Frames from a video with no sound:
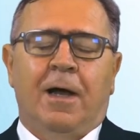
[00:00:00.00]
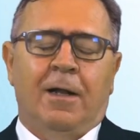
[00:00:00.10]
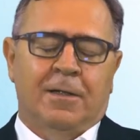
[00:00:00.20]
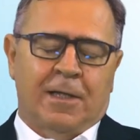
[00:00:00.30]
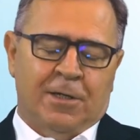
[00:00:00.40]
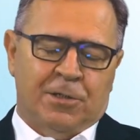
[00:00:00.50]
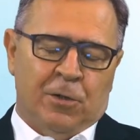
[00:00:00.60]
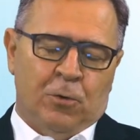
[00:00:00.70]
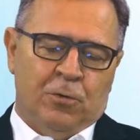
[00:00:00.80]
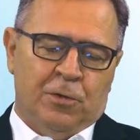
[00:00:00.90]
ale
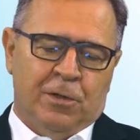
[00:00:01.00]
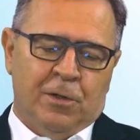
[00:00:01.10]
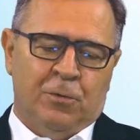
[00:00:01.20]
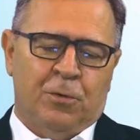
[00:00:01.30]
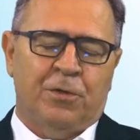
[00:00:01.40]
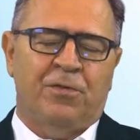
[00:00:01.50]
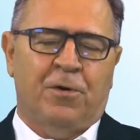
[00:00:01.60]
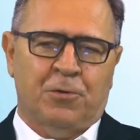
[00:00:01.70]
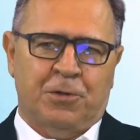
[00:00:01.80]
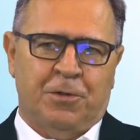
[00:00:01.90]
także lud który
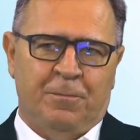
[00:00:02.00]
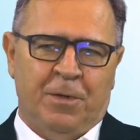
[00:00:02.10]
tworzy,